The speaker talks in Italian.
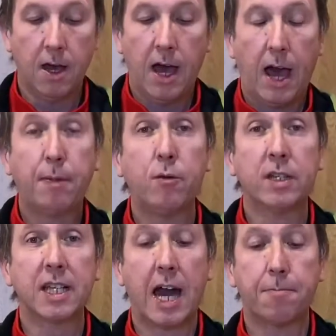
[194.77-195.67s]
abbiamo una
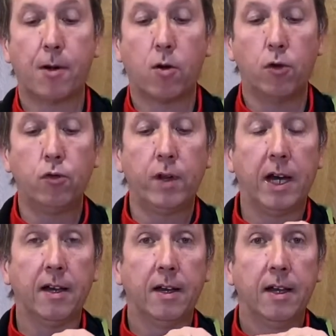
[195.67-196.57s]
scarpa con
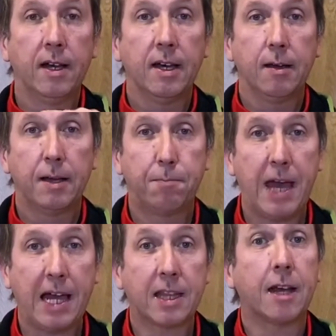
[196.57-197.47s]
una
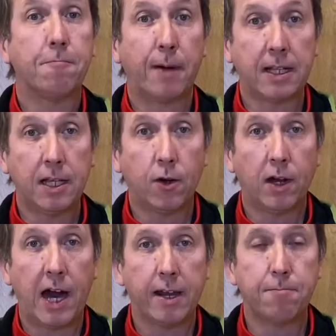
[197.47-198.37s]
pianta particolare